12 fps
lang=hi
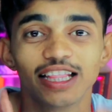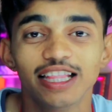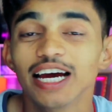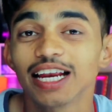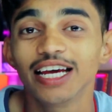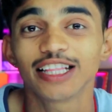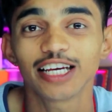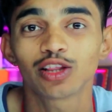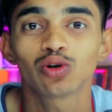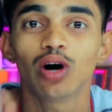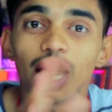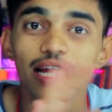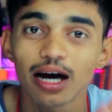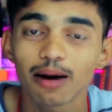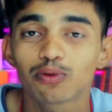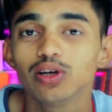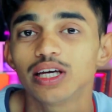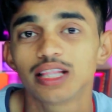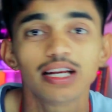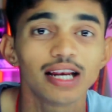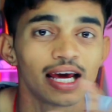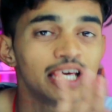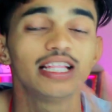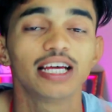देख लेते तो आज आपको ये दिन
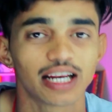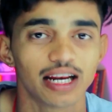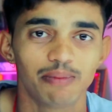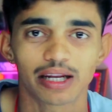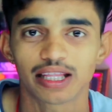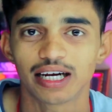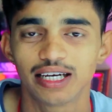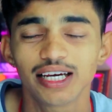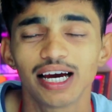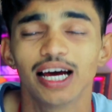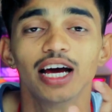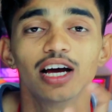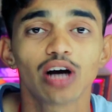नहीं देखना पड़ता ठीक है